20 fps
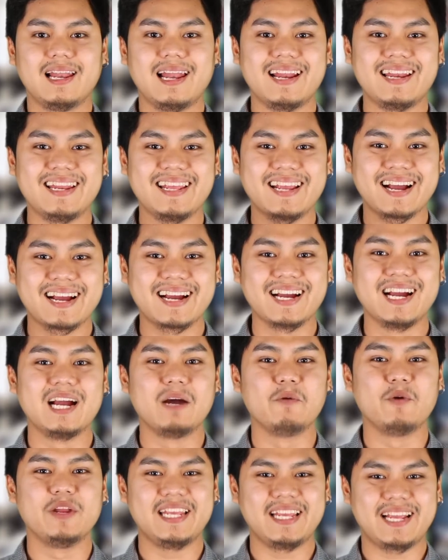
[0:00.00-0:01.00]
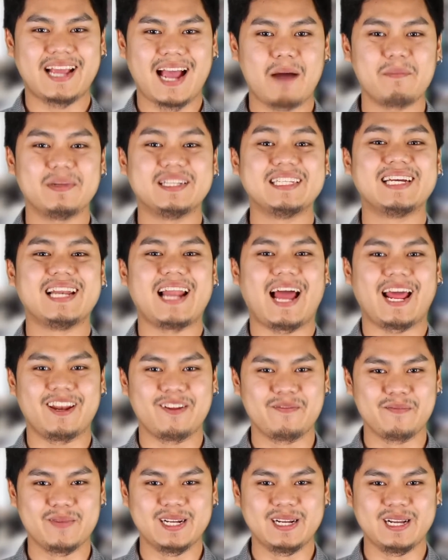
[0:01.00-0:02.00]
และนี่ก็คือวิธีการบันทึกลายนิ้
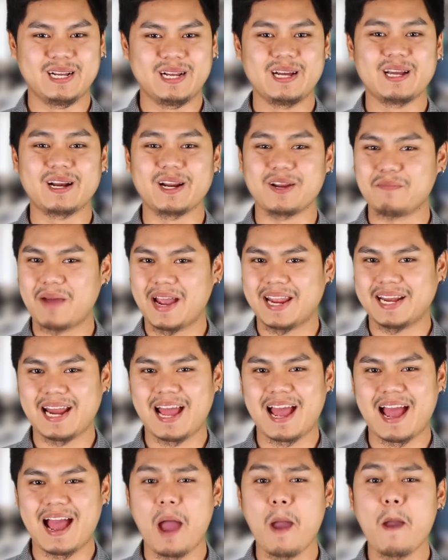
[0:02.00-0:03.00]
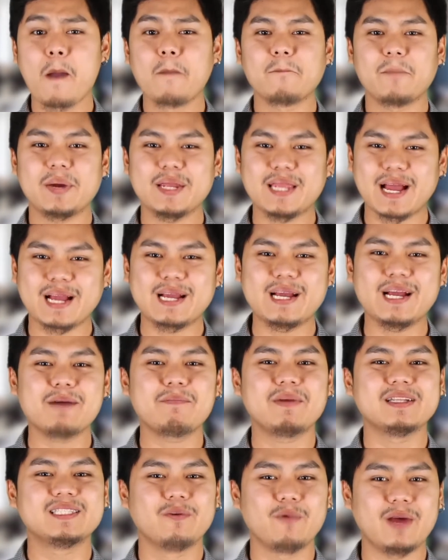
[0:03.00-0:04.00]
วมือหรือใบหน้าไปยังเครื่อง
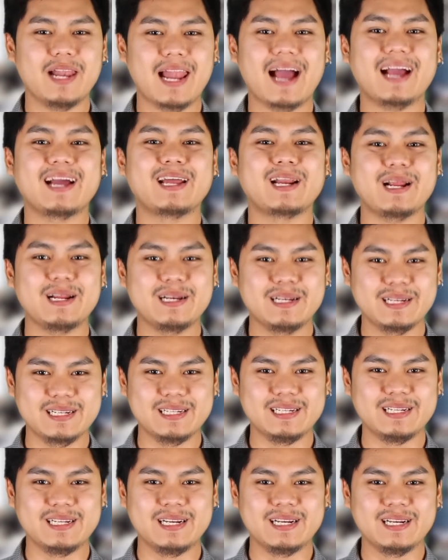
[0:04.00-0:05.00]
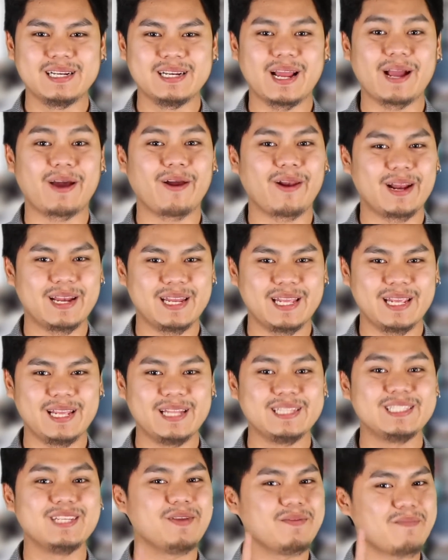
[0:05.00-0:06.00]
บันทึกเวลาเครื่องอื่นในกรณี
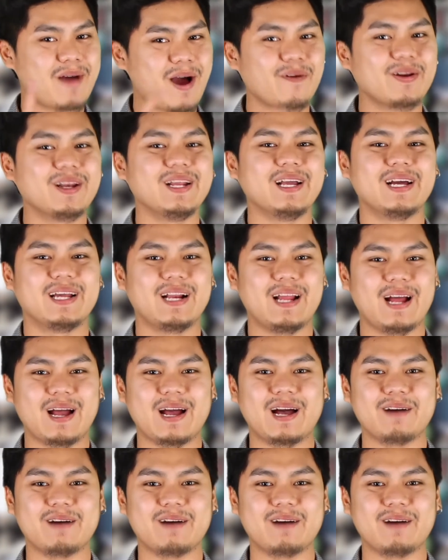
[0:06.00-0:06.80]
ที่มีมากกว่าหนึ่งเครื่องค